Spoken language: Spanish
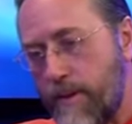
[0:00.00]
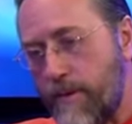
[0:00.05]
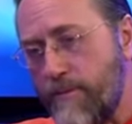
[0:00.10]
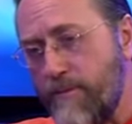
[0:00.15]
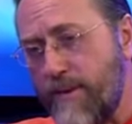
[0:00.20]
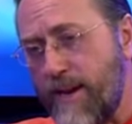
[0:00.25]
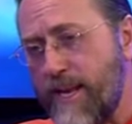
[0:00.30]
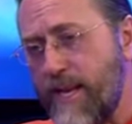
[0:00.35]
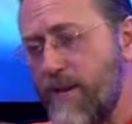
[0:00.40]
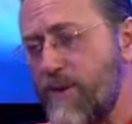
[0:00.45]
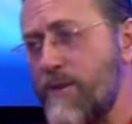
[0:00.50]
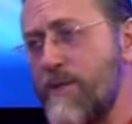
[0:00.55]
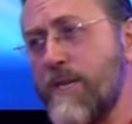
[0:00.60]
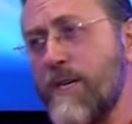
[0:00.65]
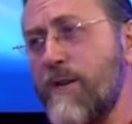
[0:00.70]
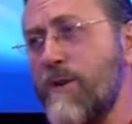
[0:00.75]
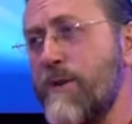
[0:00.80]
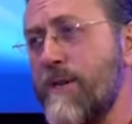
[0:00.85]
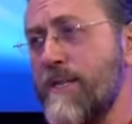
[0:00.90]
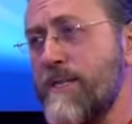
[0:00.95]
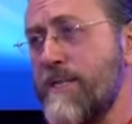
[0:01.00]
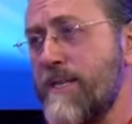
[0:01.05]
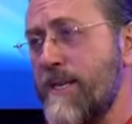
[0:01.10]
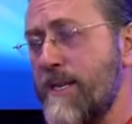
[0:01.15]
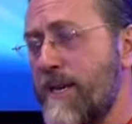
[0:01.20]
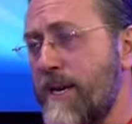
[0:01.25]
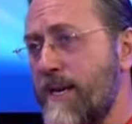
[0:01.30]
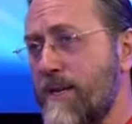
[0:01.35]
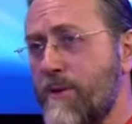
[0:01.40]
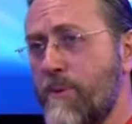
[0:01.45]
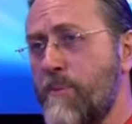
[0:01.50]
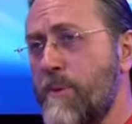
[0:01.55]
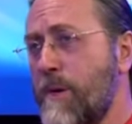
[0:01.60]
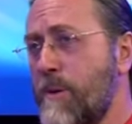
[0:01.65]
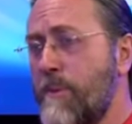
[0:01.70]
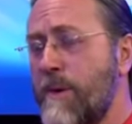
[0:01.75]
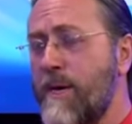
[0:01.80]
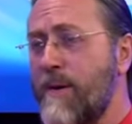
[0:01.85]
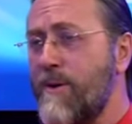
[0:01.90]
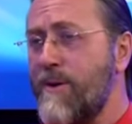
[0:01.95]
varias cosas que nos han enseñado.
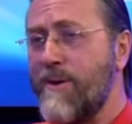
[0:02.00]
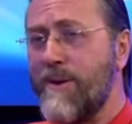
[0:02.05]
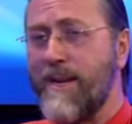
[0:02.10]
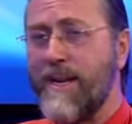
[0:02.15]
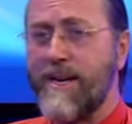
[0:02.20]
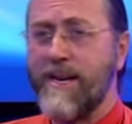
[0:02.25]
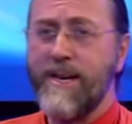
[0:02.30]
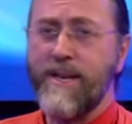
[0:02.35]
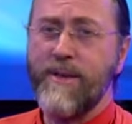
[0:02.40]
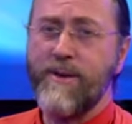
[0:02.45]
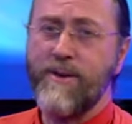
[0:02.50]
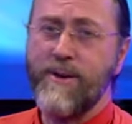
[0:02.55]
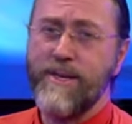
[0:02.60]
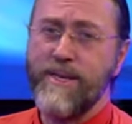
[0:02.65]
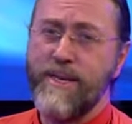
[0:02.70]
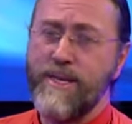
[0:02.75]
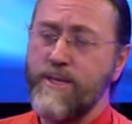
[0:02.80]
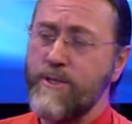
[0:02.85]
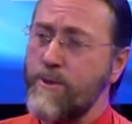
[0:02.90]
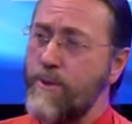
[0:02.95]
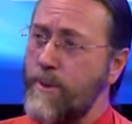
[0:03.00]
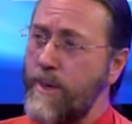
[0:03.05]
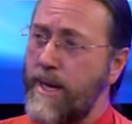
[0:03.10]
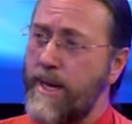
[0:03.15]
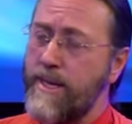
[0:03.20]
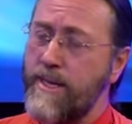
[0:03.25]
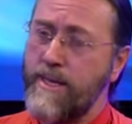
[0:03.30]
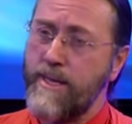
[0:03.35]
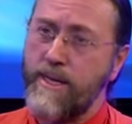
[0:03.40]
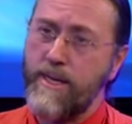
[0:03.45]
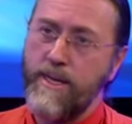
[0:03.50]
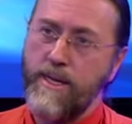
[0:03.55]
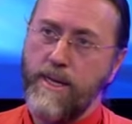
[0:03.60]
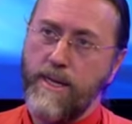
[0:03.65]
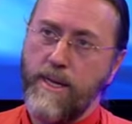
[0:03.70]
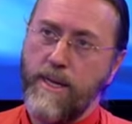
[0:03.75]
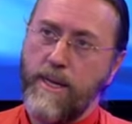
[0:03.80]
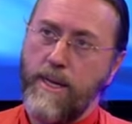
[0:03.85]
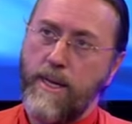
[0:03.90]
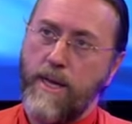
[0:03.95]
Primero, la religión es sujeta
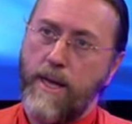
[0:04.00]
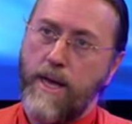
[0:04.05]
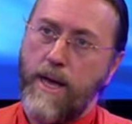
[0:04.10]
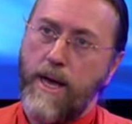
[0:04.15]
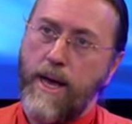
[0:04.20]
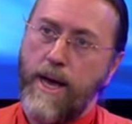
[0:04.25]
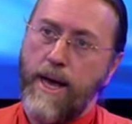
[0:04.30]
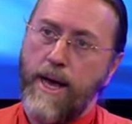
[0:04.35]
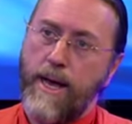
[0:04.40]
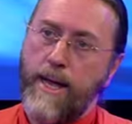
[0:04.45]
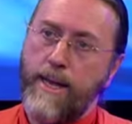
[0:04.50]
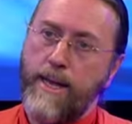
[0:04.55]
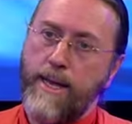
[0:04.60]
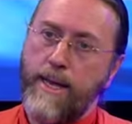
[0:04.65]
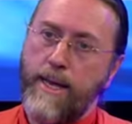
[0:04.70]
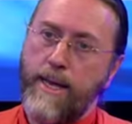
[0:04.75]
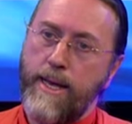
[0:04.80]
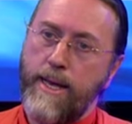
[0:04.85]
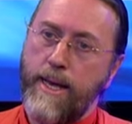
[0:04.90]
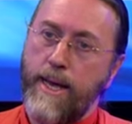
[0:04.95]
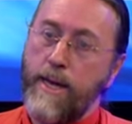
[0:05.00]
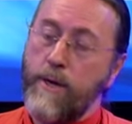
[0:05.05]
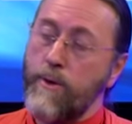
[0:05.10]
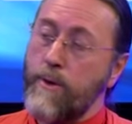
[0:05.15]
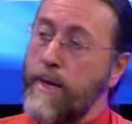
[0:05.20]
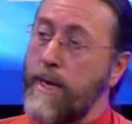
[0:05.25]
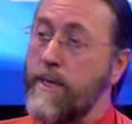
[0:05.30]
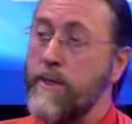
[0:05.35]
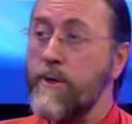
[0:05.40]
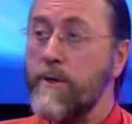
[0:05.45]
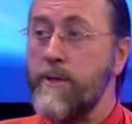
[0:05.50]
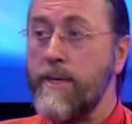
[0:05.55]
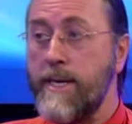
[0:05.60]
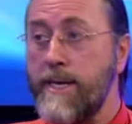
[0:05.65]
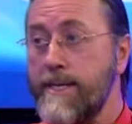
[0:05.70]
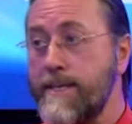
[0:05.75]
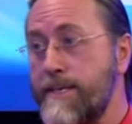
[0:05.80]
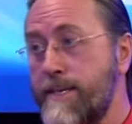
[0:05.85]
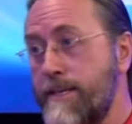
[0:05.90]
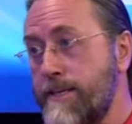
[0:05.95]
al, al lugar donde
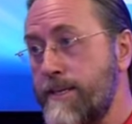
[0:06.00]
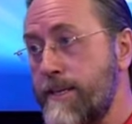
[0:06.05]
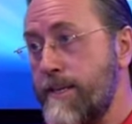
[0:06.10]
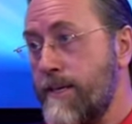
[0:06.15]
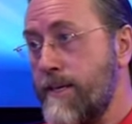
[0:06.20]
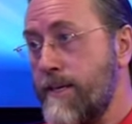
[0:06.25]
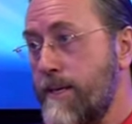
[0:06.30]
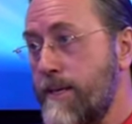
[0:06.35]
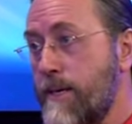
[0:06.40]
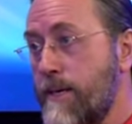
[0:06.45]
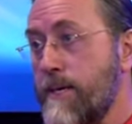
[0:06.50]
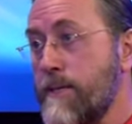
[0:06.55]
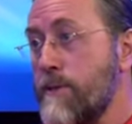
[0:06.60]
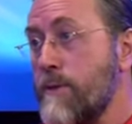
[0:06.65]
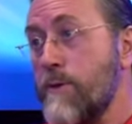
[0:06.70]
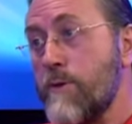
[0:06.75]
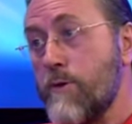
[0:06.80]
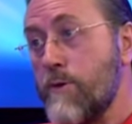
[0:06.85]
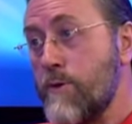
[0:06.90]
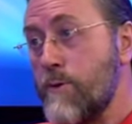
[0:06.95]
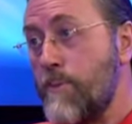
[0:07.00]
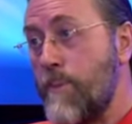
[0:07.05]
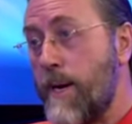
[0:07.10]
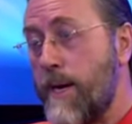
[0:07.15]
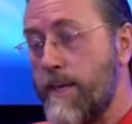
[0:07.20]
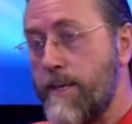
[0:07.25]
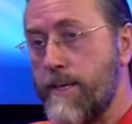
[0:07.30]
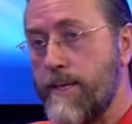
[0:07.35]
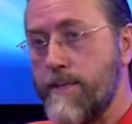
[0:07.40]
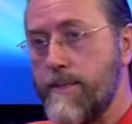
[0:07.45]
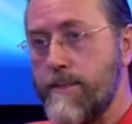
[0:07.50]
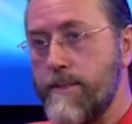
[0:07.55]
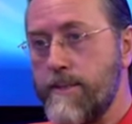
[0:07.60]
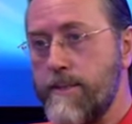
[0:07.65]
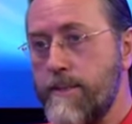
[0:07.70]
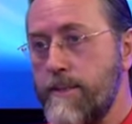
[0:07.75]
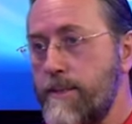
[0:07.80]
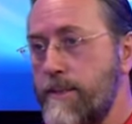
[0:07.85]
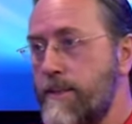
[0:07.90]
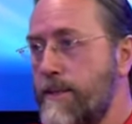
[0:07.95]
naciste, quién son tus padres,
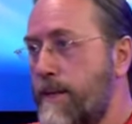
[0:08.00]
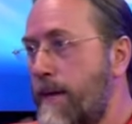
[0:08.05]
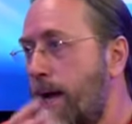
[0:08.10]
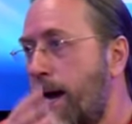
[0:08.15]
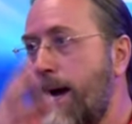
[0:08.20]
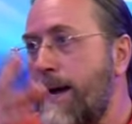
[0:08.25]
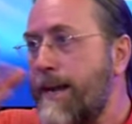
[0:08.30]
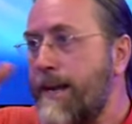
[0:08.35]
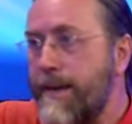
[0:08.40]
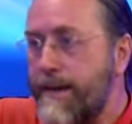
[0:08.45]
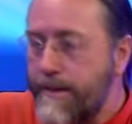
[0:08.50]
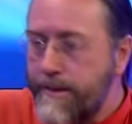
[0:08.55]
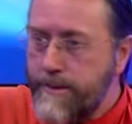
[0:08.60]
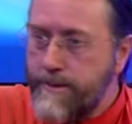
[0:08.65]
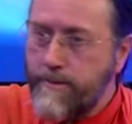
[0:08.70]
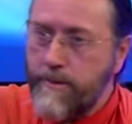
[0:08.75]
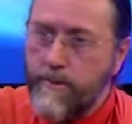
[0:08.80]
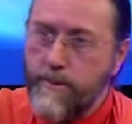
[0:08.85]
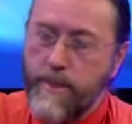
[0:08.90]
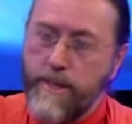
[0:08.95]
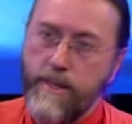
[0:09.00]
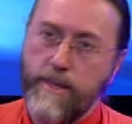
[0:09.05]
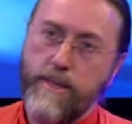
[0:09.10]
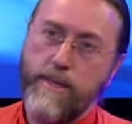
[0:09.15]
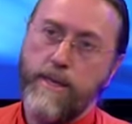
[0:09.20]
la área, va bien